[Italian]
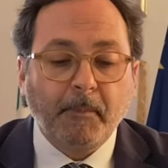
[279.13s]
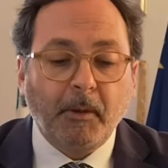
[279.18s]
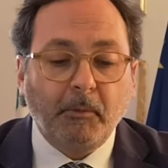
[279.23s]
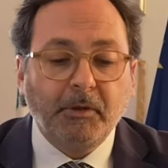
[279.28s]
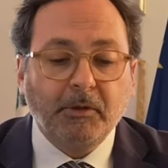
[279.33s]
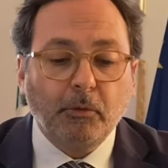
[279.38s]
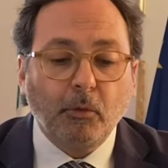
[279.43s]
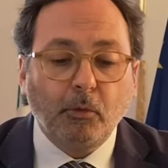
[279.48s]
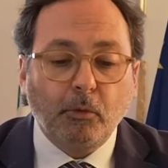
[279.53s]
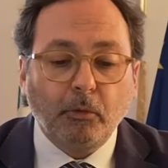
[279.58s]

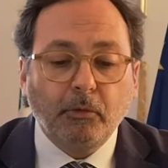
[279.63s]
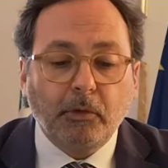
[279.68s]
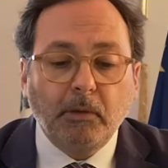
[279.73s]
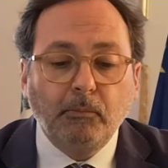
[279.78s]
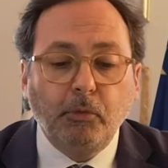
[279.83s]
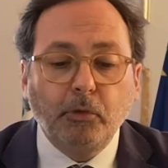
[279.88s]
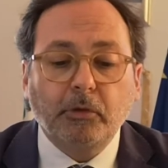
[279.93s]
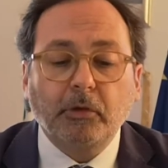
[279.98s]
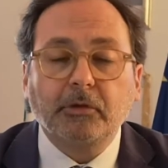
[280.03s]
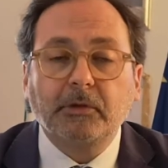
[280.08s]
Questo è un
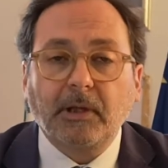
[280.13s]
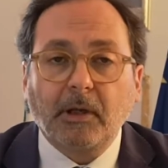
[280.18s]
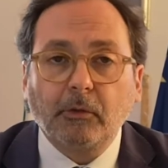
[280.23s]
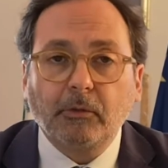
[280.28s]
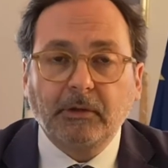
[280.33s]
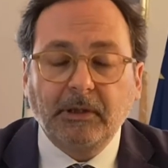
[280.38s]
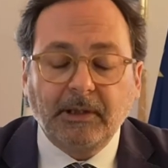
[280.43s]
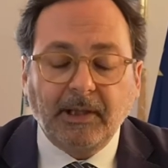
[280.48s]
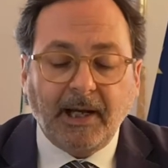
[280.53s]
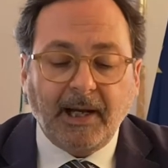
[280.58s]
contributo
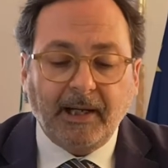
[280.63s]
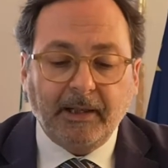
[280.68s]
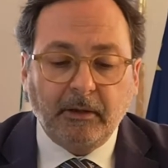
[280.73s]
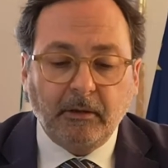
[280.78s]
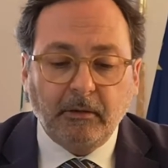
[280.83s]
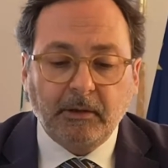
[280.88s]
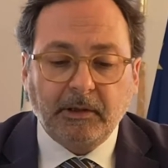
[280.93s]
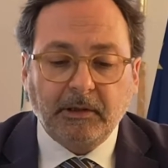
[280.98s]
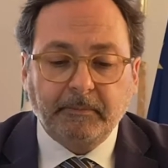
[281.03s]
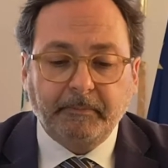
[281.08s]

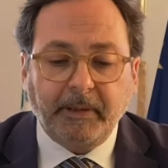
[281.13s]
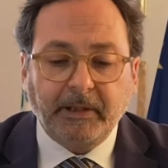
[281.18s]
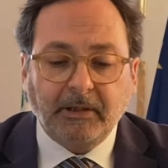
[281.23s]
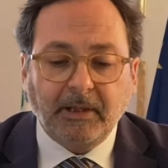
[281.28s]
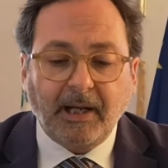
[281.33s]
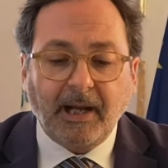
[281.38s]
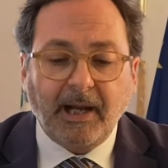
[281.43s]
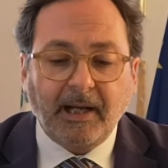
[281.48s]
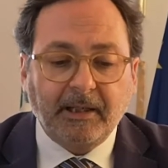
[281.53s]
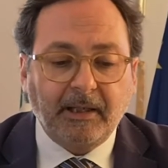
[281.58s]
straordinario che
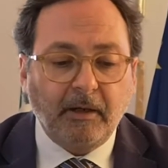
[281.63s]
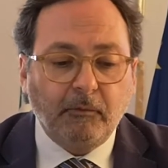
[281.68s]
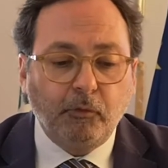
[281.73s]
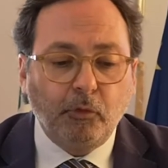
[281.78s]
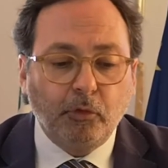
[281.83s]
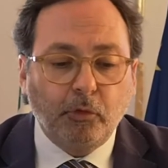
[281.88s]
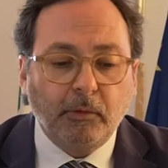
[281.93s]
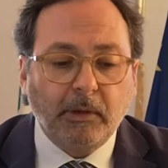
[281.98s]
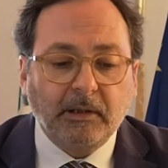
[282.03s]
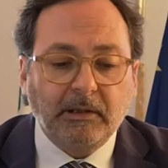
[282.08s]
spetterà a chi ha
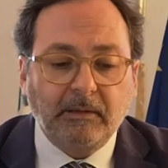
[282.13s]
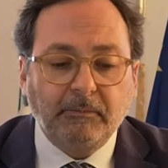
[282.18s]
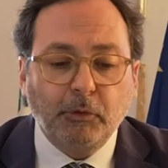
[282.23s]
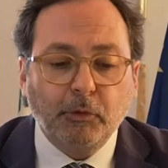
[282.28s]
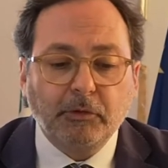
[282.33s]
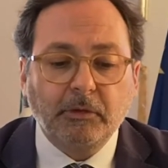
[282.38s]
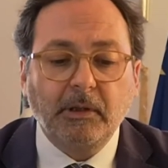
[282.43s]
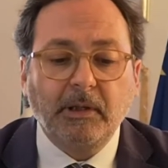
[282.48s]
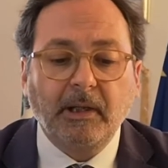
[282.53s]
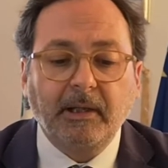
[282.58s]
avuto una
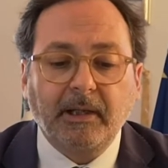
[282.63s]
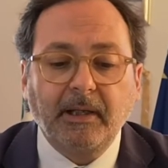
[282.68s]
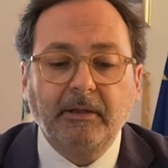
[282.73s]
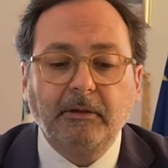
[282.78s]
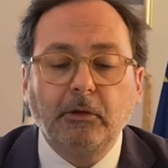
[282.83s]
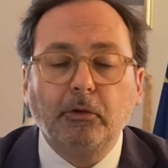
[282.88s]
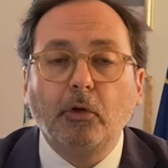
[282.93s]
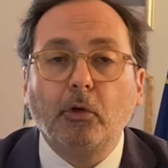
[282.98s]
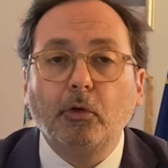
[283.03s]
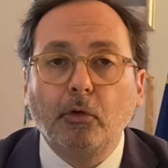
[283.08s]
diminuzione del
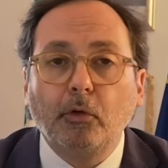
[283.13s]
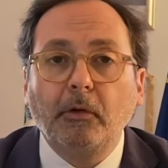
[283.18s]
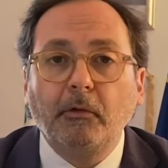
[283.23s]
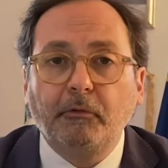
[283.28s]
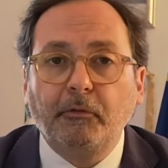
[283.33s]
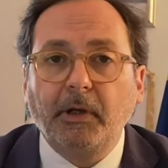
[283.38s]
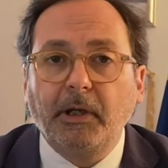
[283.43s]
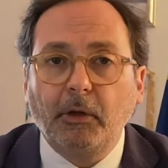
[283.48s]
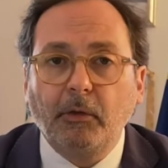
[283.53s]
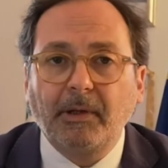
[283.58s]
reddito non
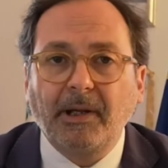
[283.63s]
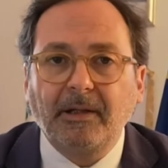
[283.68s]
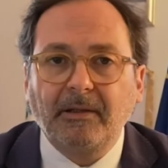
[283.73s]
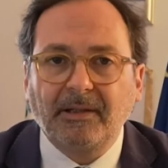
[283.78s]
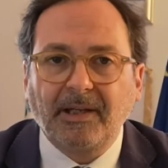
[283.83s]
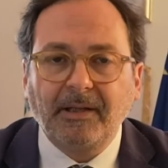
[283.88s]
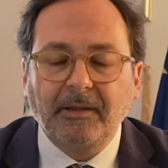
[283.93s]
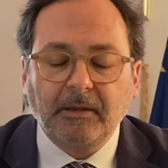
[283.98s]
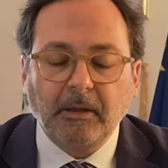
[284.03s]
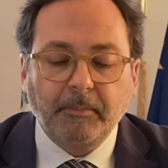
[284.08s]
inferiore al
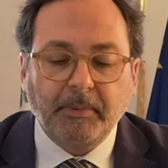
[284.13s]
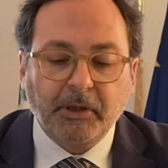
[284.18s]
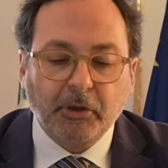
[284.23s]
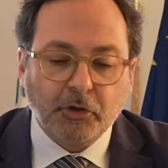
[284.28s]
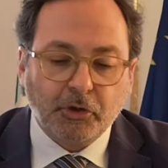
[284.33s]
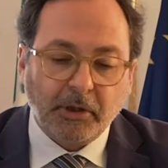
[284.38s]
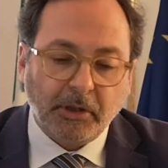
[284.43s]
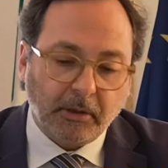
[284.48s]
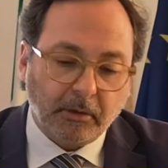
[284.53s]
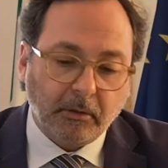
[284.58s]

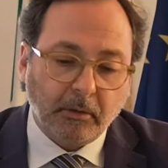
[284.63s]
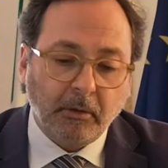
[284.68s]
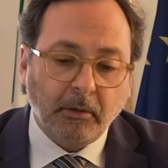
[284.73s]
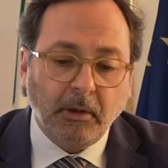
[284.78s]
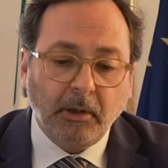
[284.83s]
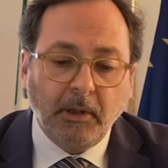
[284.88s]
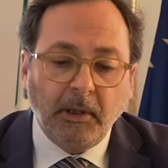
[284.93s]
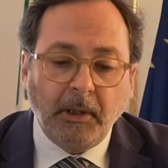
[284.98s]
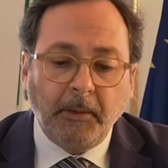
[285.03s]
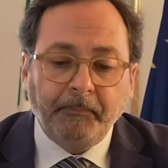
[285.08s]
30%
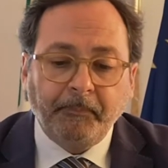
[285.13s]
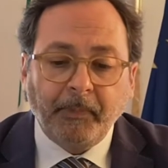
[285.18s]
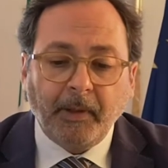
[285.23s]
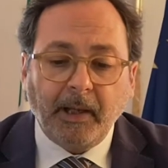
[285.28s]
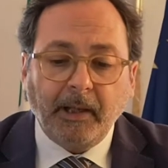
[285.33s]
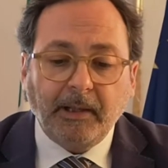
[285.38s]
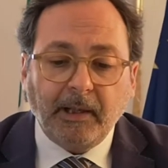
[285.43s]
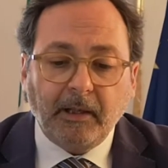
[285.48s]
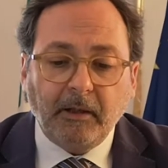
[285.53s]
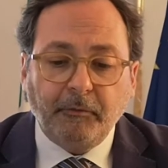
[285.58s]

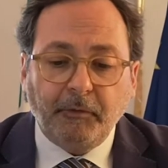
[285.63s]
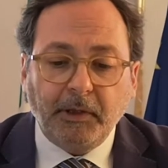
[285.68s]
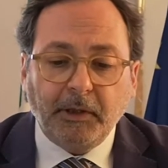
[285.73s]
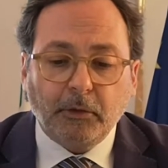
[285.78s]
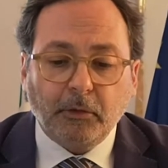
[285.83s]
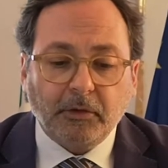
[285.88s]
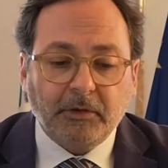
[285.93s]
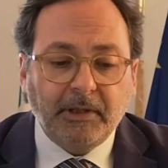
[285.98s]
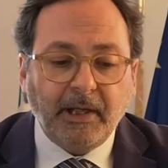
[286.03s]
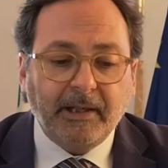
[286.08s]
ed è
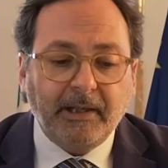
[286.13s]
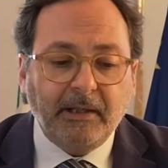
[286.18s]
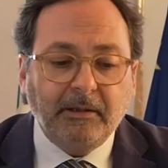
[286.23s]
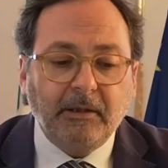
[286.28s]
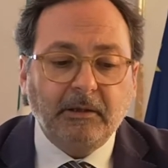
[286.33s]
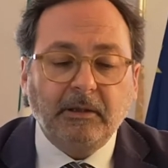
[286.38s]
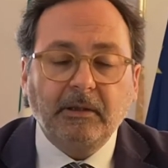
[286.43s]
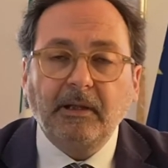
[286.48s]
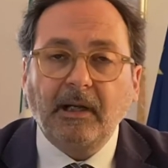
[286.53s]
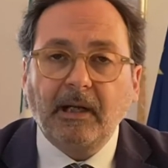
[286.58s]
riferito sia a
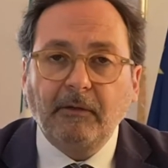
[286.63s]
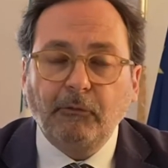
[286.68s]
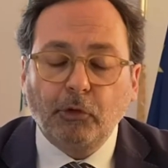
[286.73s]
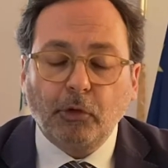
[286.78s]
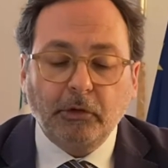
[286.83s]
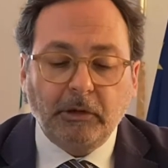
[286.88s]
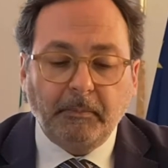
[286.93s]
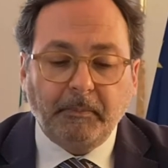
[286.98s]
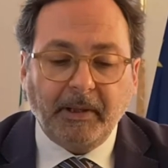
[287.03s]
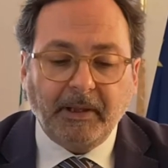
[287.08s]
redditi da
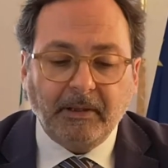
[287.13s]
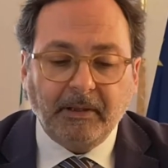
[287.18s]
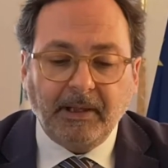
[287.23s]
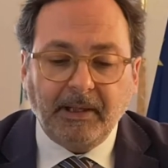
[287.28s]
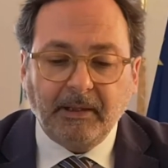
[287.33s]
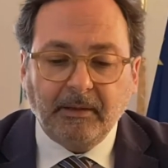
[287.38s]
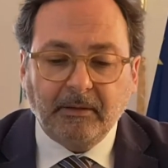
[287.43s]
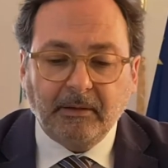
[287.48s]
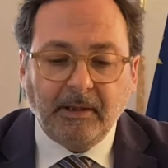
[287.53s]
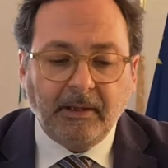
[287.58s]
lavoro
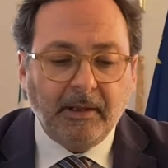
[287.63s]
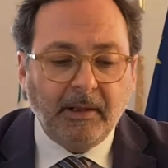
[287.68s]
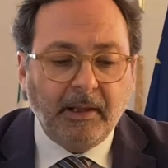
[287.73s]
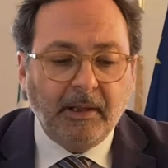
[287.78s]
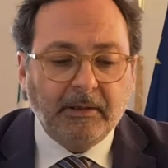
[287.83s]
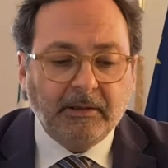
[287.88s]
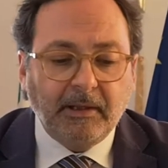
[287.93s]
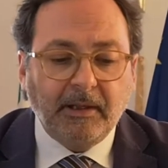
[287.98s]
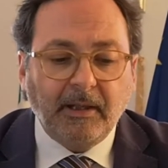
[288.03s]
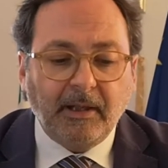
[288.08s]
dipendente
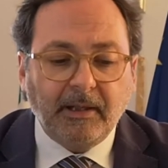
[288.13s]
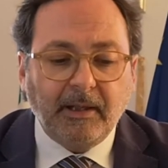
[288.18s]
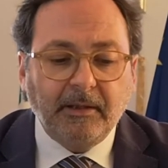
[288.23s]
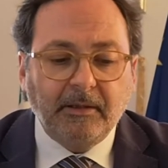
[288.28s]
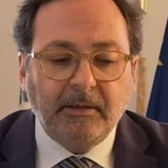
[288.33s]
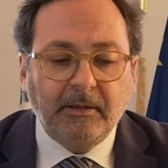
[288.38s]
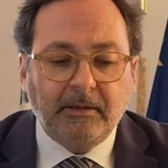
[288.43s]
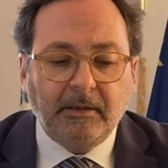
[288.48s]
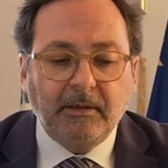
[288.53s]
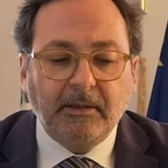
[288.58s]
sia a
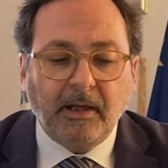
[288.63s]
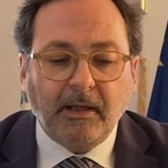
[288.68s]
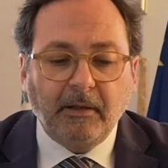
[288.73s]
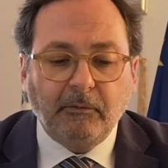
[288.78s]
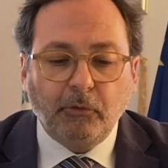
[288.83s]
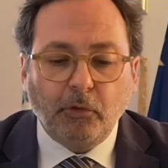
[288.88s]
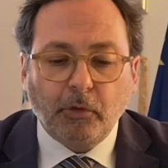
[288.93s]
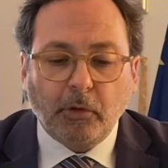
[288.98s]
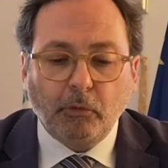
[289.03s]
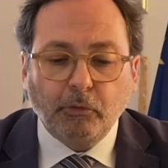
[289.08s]
redditi da
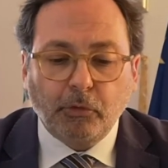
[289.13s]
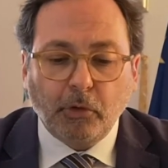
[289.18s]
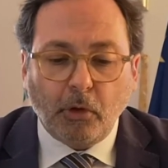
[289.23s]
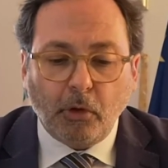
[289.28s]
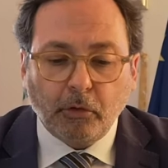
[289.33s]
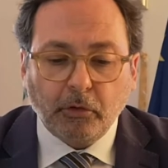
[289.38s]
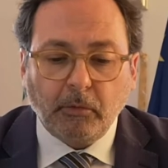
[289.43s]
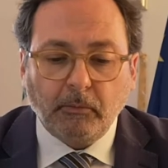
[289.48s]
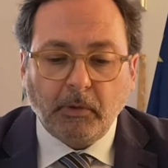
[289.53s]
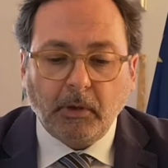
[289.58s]
lavoro
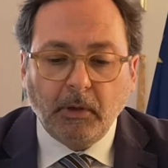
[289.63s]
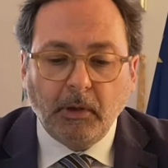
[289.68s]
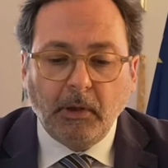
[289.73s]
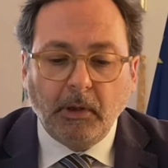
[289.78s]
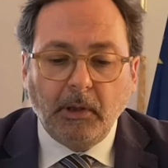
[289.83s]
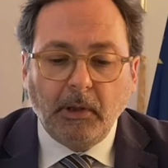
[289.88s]
autonomo